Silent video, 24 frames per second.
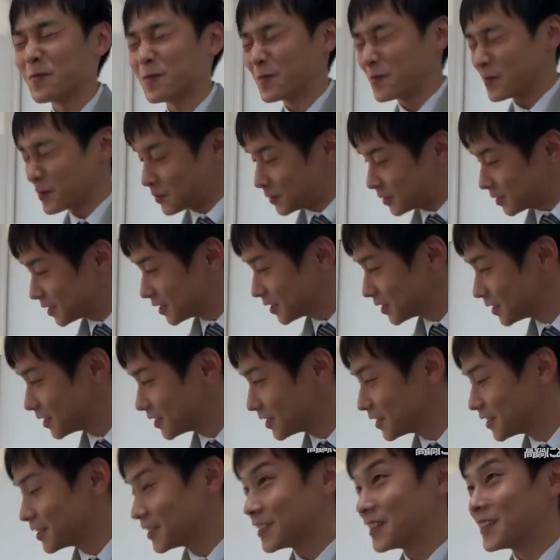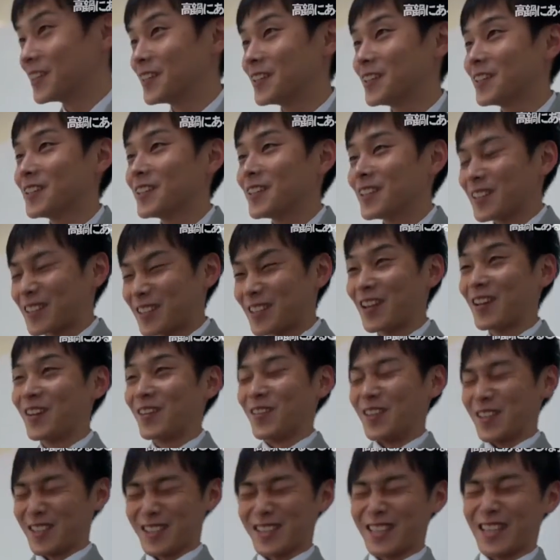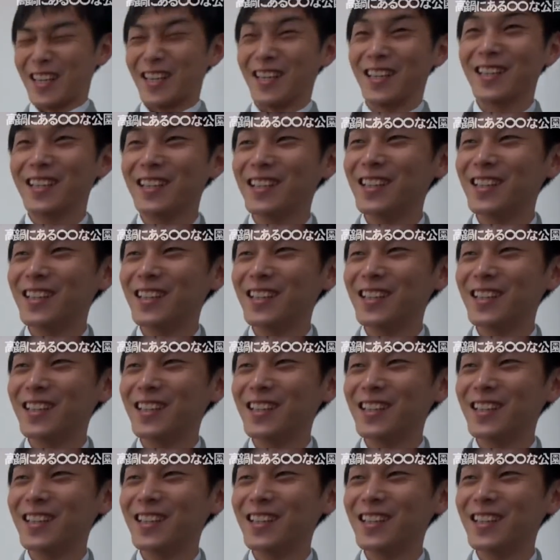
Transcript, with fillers: ん川崎さんすいません